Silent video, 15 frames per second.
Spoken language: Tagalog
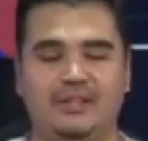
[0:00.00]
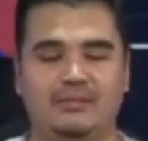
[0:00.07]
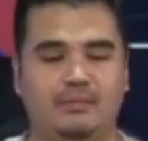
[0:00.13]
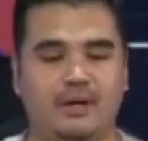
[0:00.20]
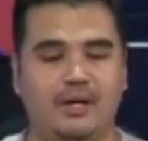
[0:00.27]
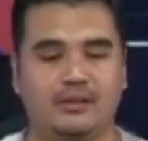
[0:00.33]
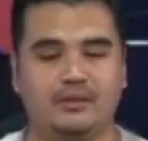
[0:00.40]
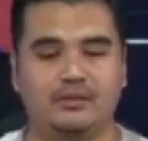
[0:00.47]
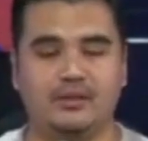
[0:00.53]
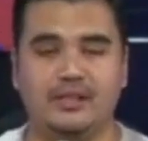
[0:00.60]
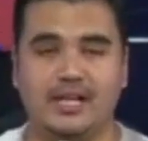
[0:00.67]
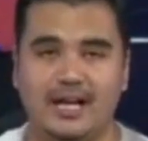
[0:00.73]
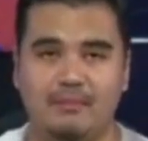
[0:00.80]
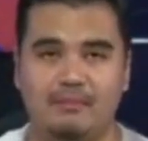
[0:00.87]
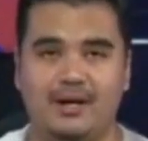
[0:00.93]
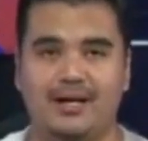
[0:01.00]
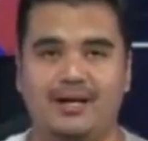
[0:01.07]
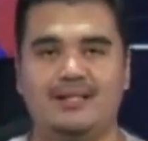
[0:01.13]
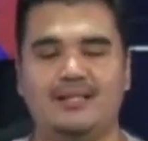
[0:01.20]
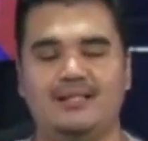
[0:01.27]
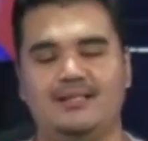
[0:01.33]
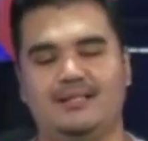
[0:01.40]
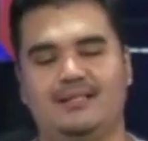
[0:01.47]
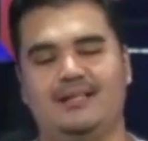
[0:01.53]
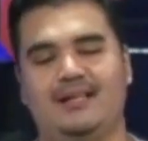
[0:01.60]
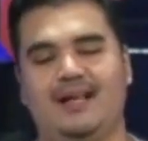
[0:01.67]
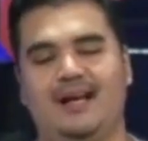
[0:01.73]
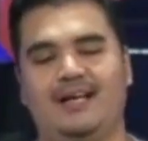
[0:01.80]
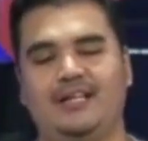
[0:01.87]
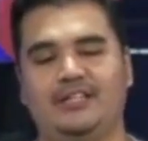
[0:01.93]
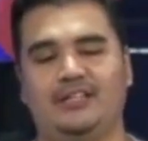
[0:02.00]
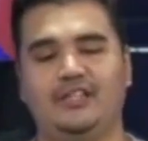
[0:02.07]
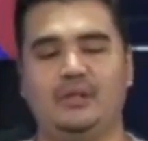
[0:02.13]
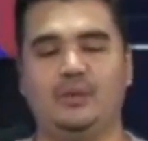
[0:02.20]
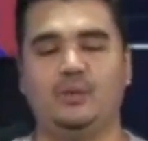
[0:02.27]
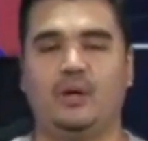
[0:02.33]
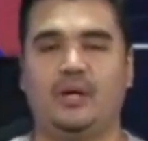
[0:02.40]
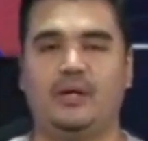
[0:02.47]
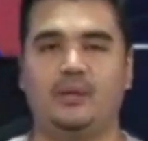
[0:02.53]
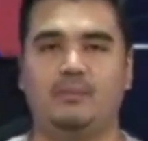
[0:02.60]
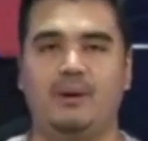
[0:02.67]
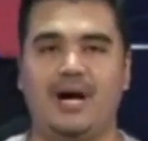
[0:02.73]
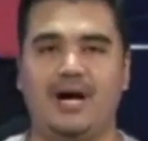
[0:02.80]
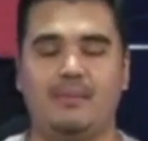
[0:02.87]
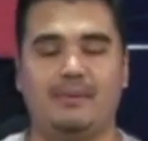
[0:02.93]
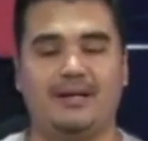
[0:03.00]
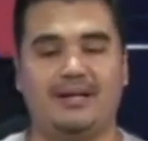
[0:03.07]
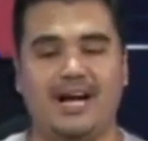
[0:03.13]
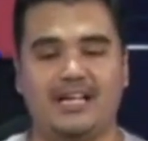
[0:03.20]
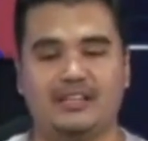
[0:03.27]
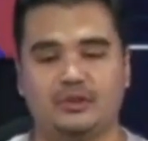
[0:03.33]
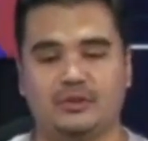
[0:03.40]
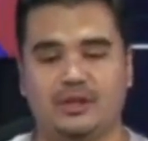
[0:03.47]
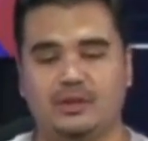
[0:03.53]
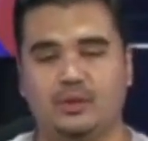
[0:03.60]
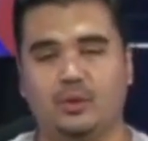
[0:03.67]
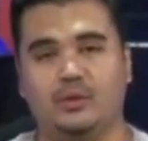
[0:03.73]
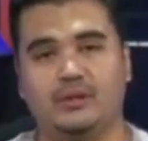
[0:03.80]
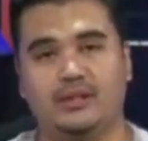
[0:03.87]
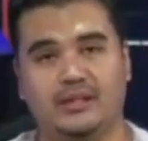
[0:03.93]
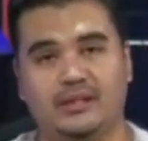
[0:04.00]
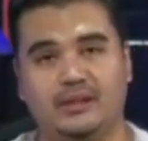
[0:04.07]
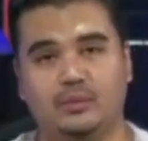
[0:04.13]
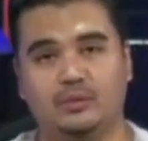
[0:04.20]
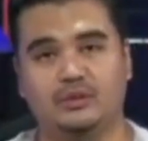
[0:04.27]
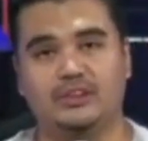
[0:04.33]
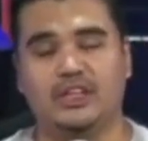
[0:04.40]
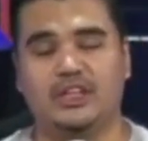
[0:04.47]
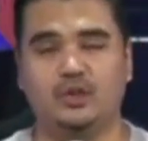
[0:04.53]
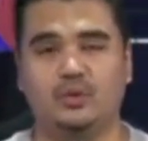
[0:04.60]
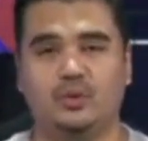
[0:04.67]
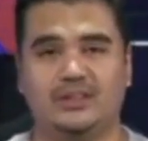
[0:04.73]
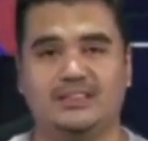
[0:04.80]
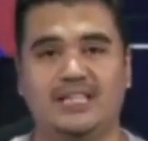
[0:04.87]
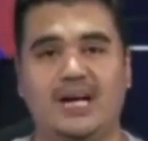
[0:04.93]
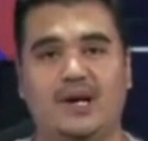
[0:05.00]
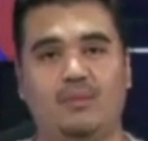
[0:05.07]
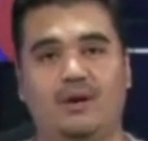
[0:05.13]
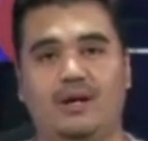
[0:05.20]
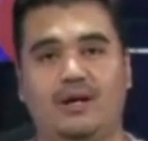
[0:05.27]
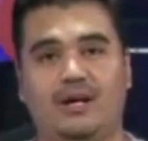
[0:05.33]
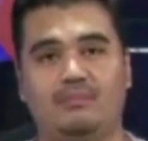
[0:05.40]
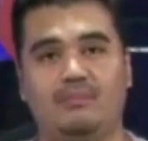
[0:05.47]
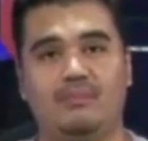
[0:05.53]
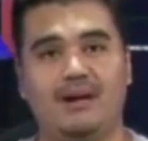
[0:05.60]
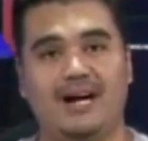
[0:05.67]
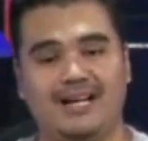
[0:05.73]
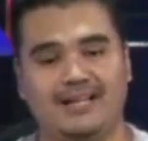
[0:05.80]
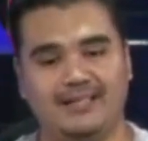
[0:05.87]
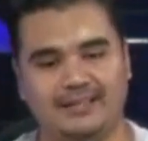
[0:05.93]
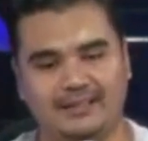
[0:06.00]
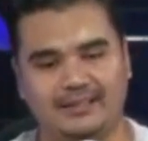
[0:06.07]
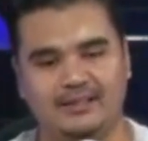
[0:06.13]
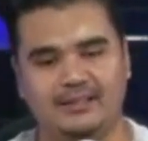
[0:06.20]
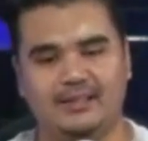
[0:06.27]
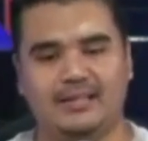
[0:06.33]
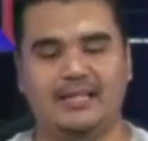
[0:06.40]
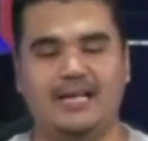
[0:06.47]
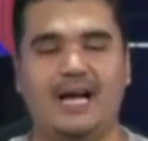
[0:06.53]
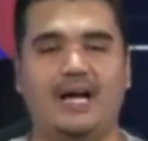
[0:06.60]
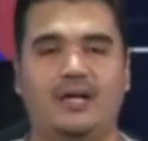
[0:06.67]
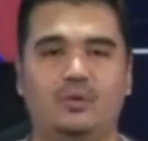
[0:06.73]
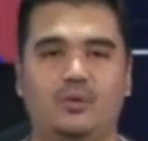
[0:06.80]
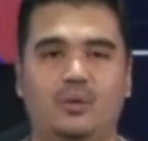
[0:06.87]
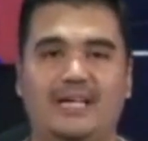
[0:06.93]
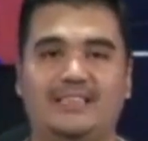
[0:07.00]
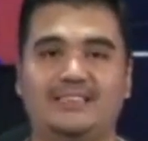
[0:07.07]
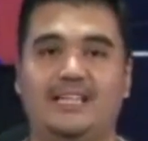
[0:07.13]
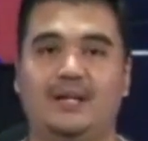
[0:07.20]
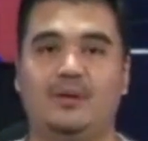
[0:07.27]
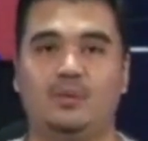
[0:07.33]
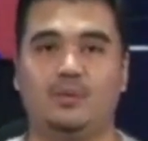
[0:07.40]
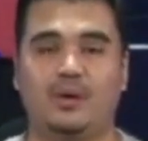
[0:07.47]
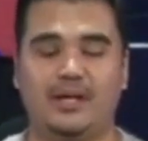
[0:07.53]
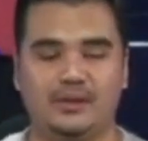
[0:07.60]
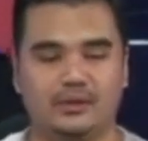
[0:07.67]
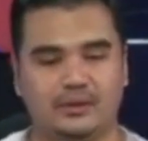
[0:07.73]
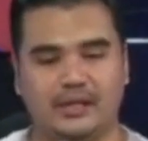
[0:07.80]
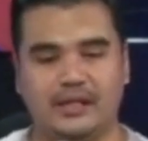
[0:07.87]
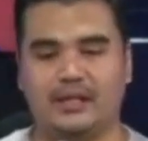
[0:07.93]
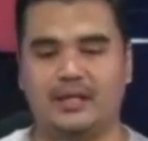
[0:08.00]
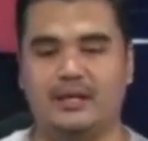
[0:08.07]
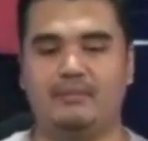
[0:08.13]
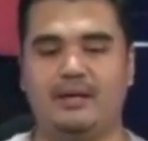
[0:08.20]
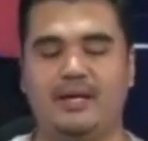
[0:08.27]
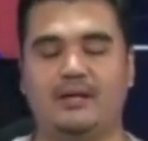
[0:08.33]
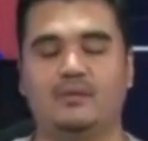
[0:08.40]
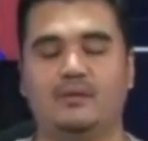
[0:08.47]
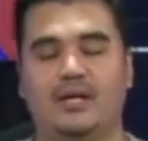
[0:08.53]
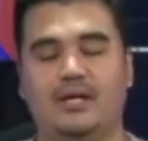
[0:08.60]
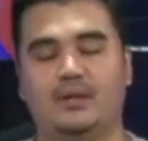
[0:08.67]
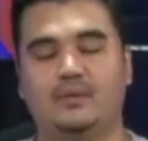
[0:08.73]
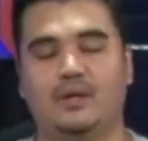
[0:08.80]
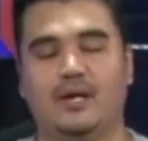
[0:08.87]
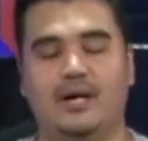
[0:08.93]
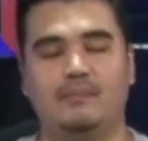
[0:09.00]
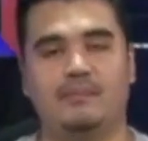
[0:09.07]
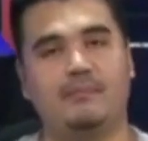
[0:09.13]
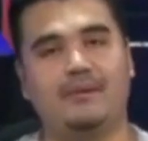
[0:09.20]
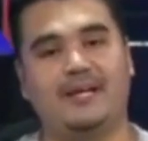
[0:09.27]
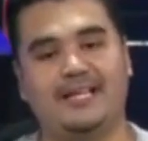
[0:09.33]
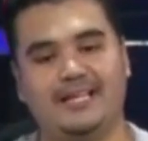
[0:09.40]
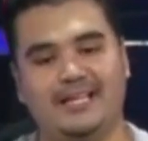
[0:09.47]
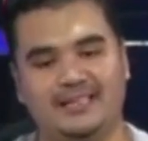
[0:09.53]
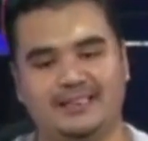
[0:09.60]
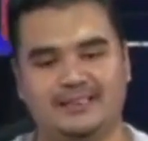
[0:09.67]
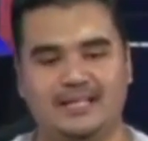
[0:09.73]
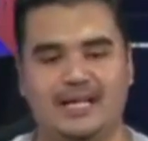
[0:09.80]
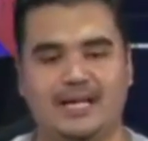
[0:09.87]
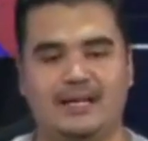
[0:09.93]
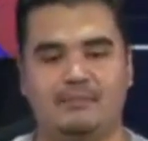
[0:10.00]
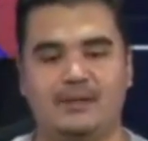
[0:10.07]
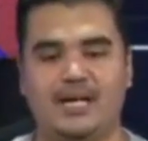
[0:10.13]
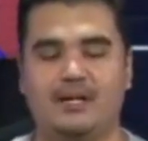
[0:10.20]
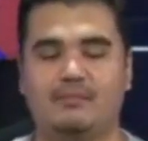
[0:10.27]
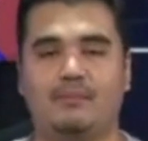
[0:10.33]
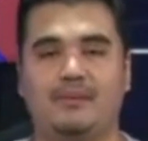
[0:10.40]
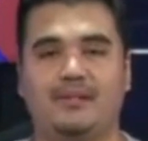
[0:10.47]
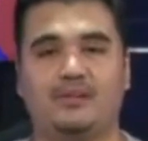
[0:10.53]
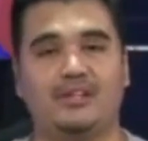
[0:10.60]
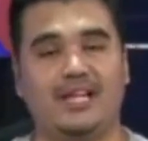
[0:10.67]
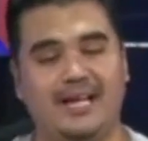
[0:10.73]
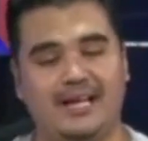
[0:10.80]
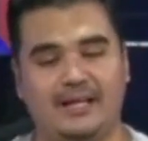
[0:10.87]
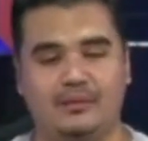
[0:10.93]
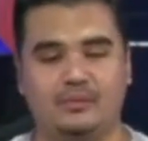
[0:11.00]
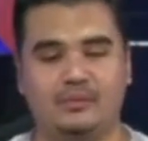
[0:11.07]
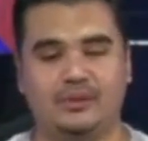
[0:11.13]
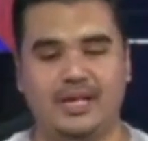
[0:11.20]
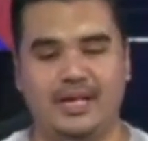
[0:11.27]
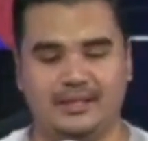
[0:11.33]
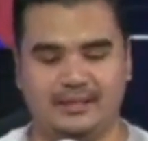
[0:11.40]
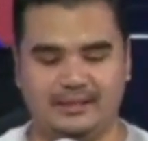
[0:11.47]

partner lamang, ay hindi ho kayo makakapagkaso ng adultery doon sa inyong asawang uh, babae. Kailangan ho, kasal ho kayo. Talagang meron kayong uh, papeles na para mapatunayan ho yan.